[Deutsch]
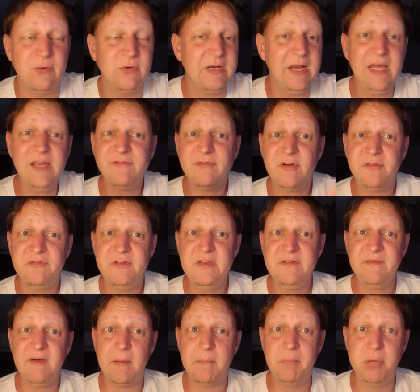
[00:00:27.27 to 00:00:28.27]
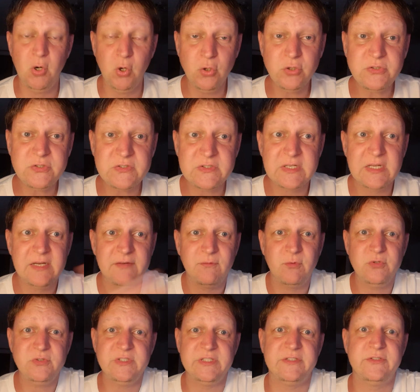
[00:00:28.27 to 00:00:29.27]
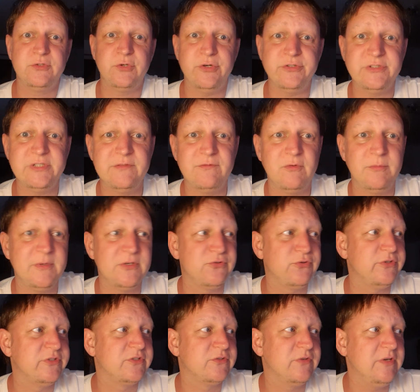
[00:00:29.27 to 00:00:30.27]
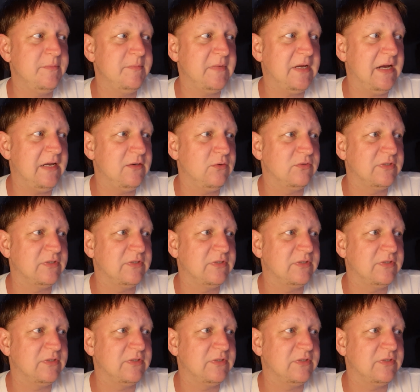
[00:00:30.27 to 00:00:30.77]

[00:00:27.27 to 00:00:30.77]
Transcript: Und live auf FIFA Plus, wo es nichts kostet, wo man schön streamen kann.